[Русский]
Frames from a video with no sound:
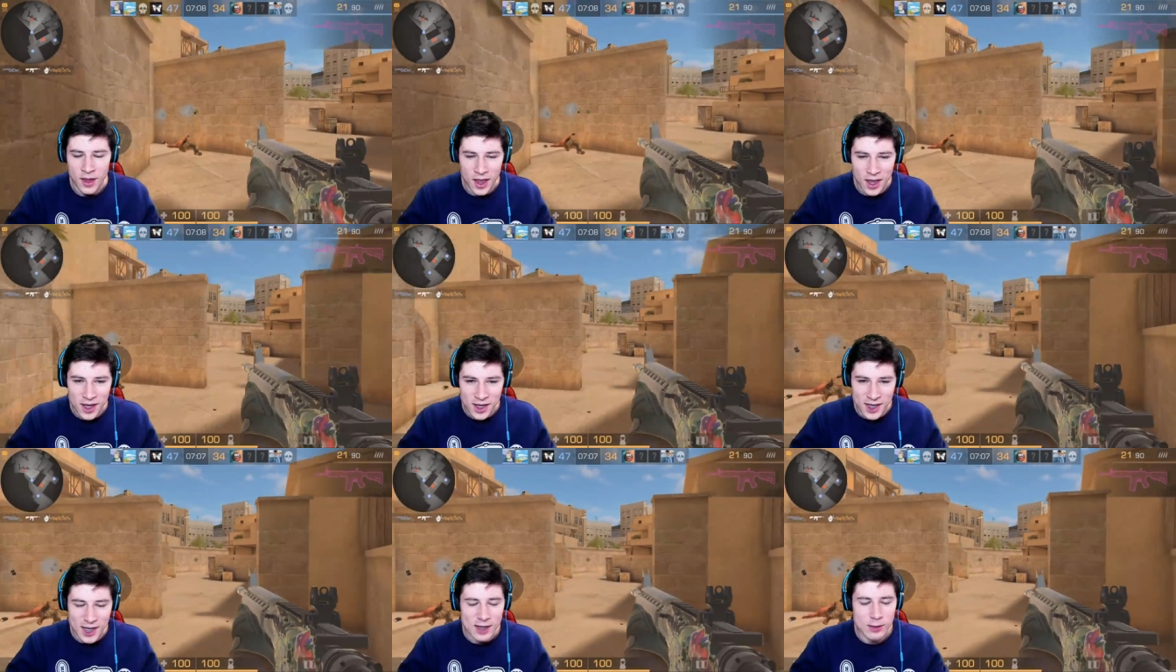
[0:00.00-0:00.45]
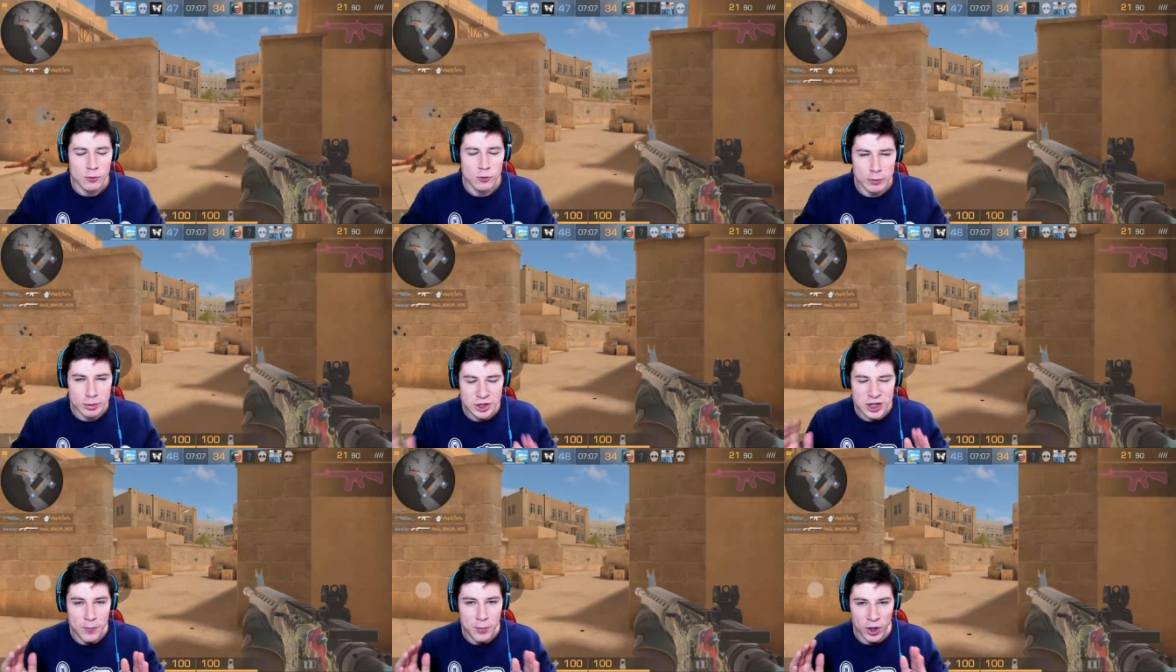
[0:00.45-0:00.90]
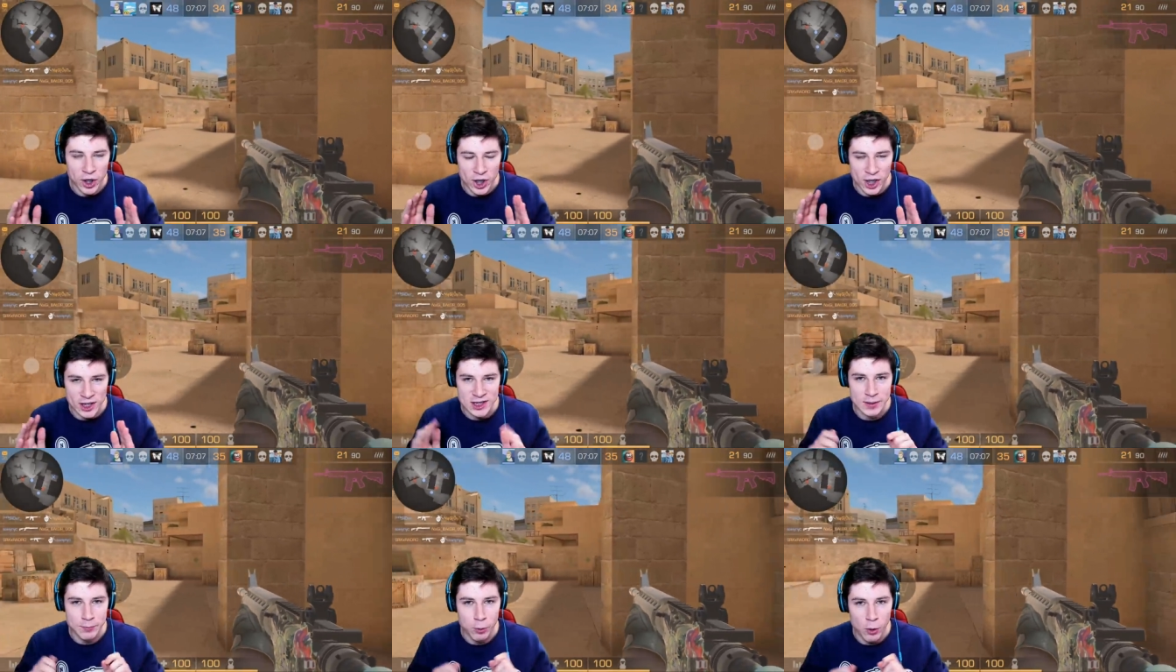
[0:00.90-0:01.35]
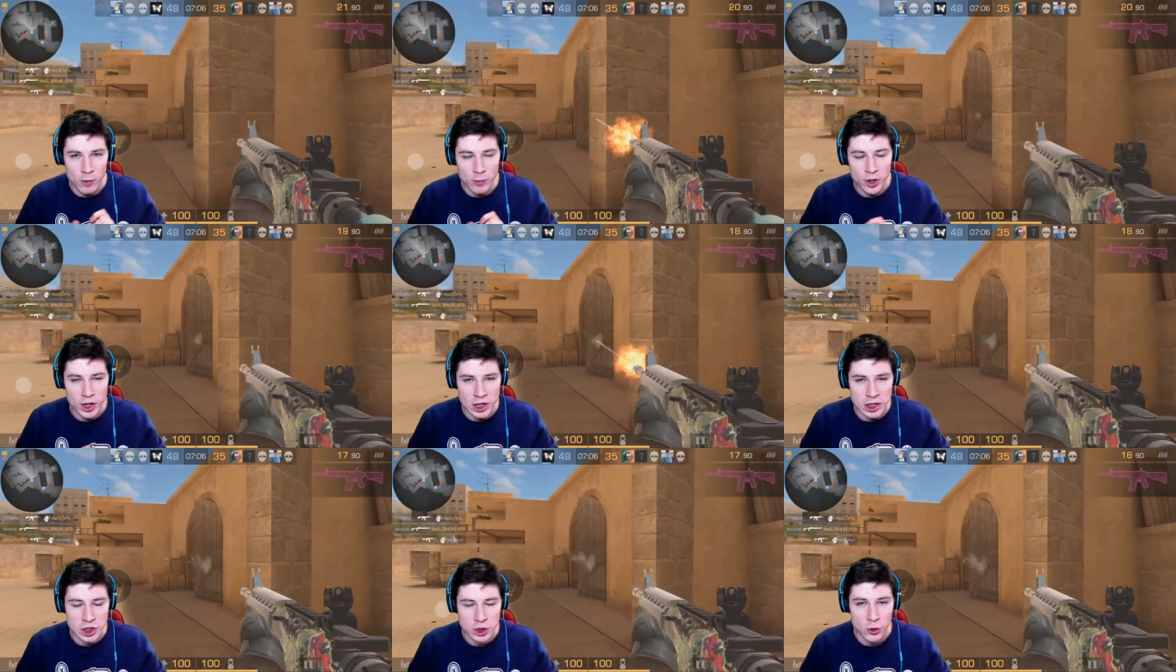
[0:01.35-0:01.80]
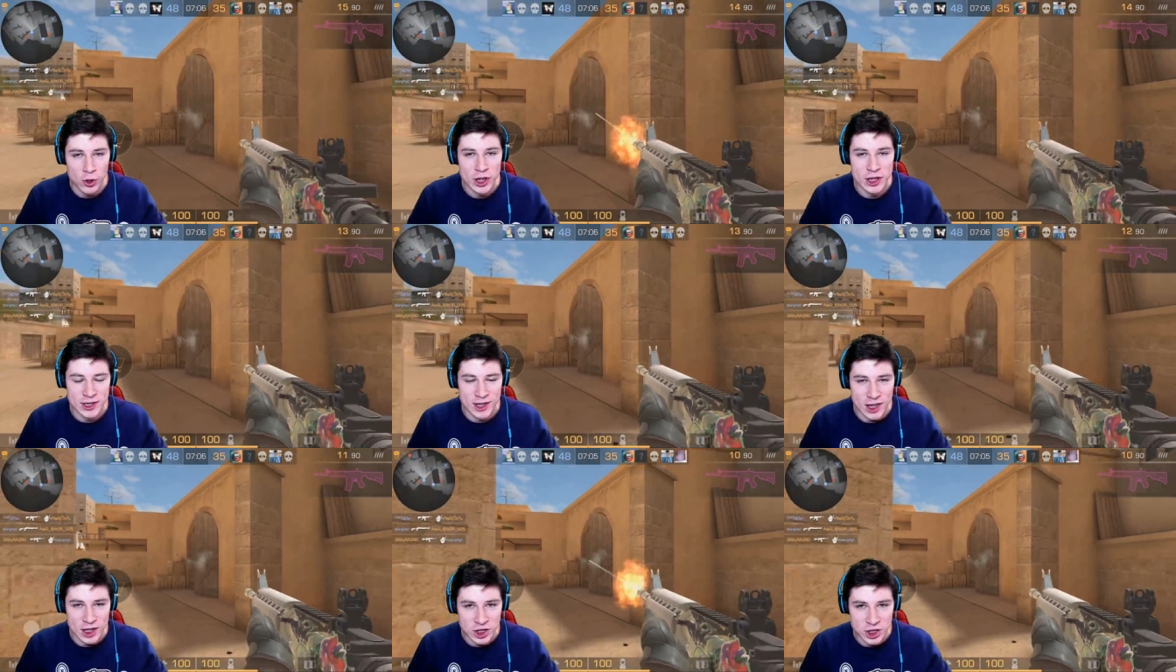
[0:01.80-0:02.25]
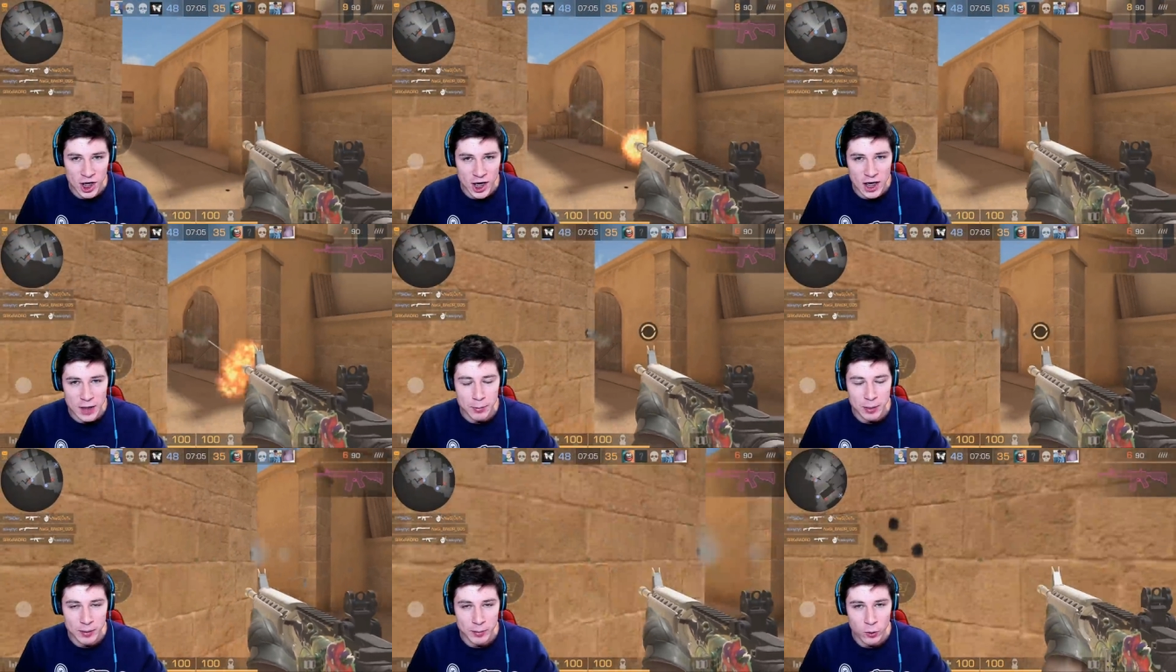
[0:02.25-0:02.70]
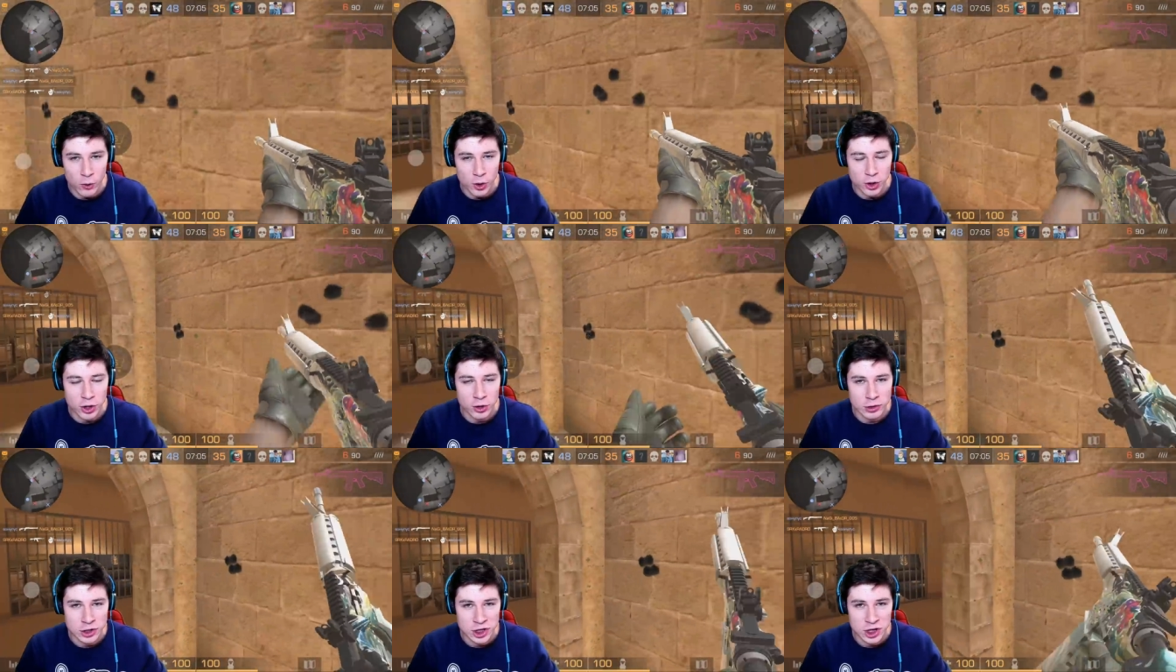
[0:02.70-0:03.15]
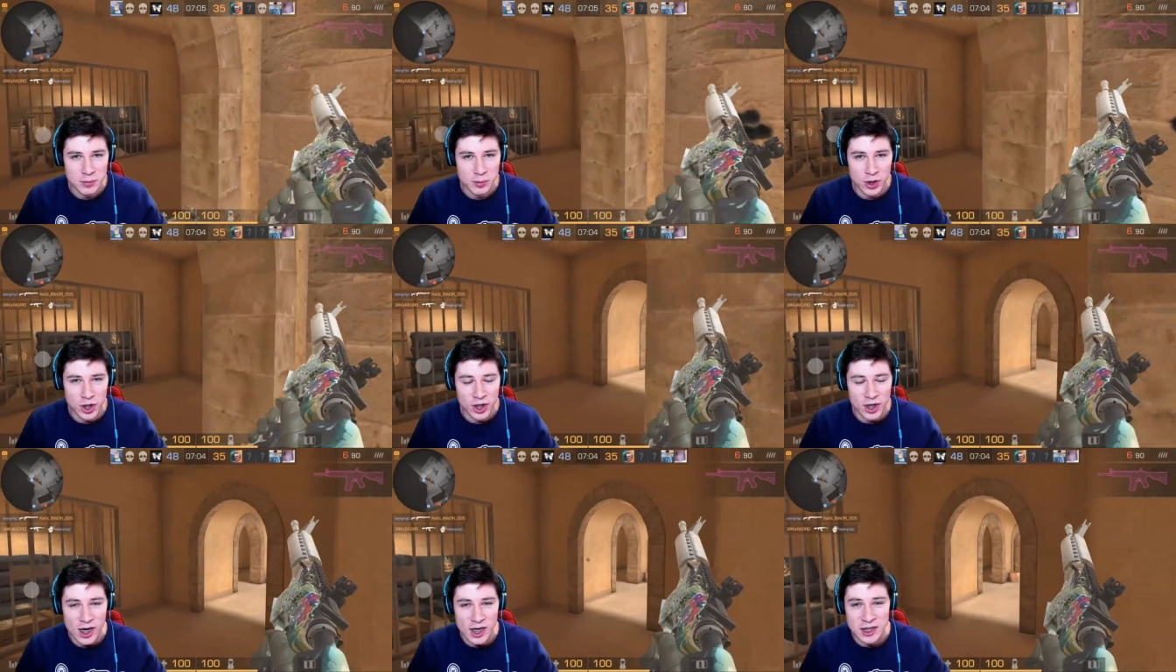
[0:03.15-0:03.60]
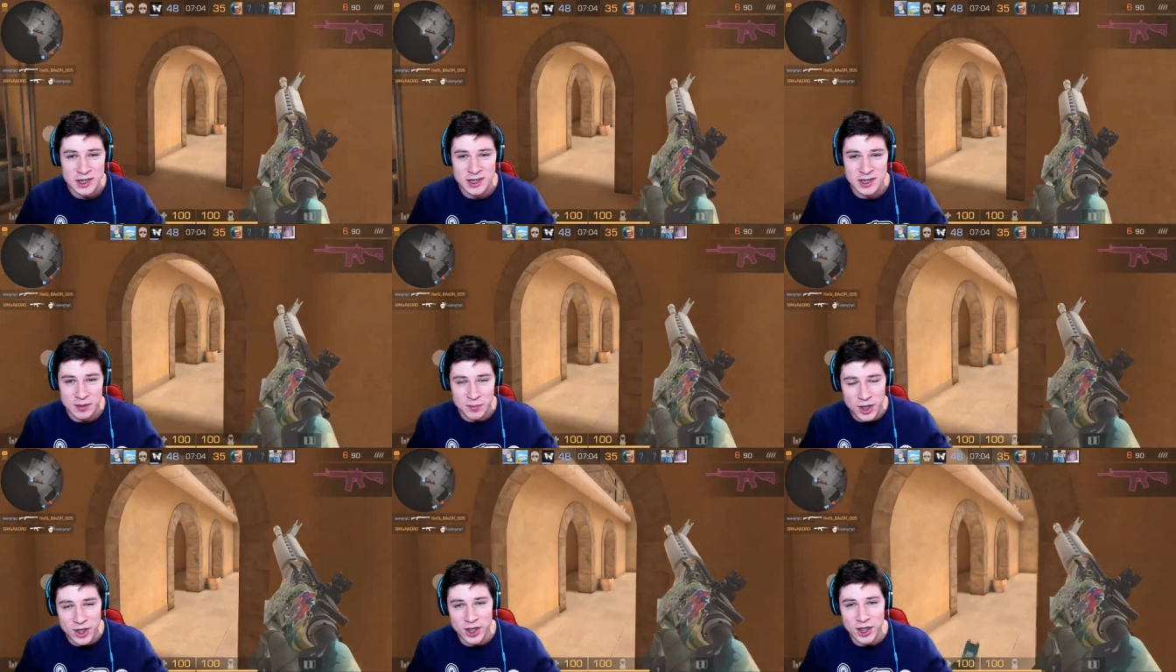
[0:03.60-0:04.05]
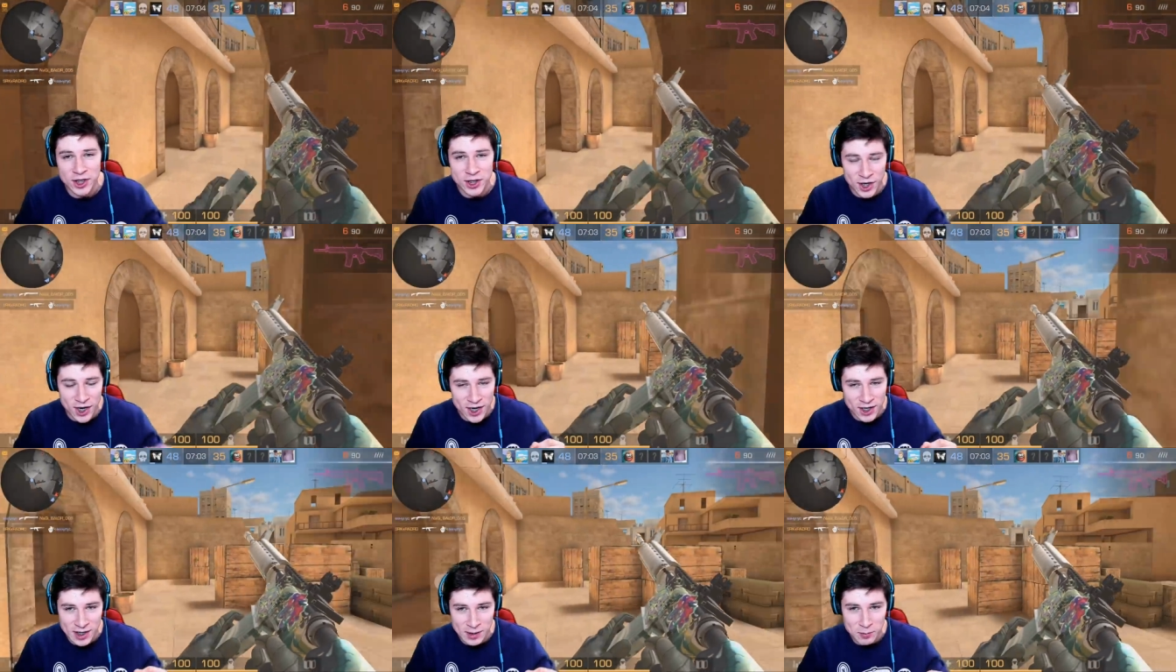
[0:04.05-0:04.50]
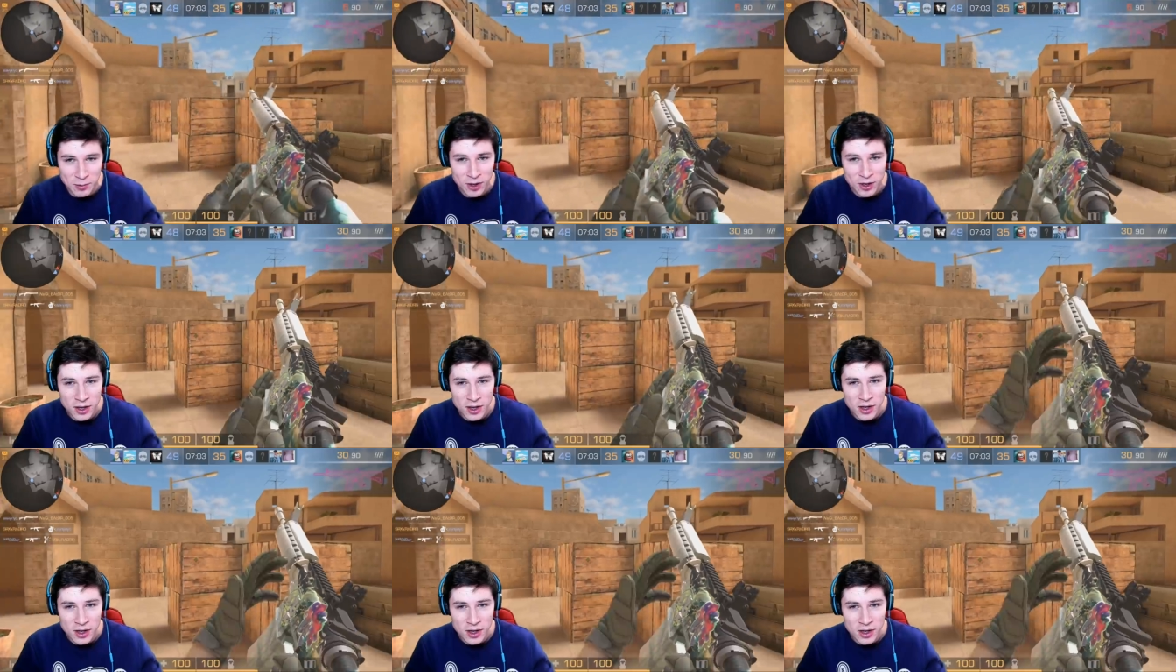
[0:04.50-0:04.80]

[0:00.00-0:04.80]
Я думаю, вы все прекрасно помните, что изначально промокоды нужны были как замена трейдам.